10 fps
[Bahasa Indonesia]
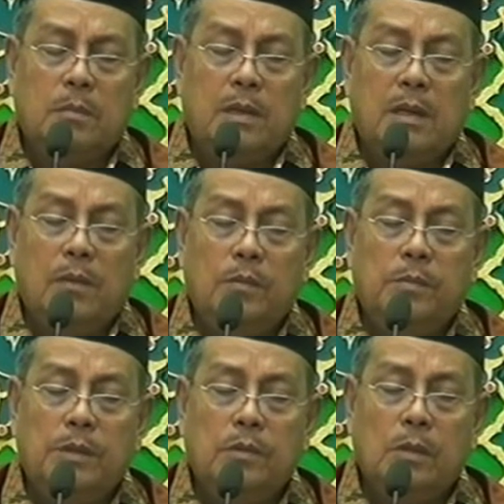semerawut
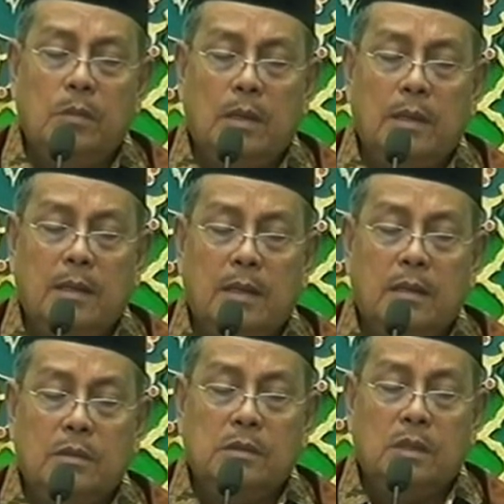bingungi
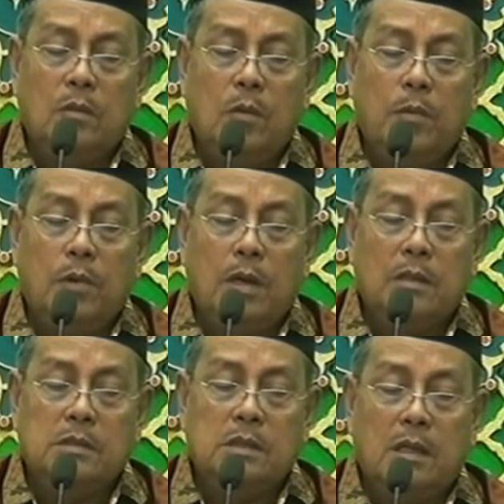malaikat njaluk apa kak
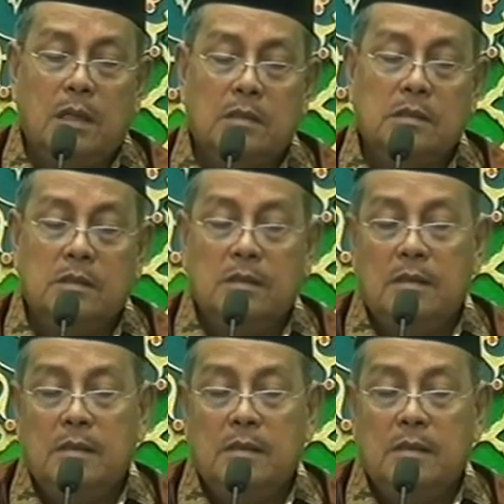jelas sih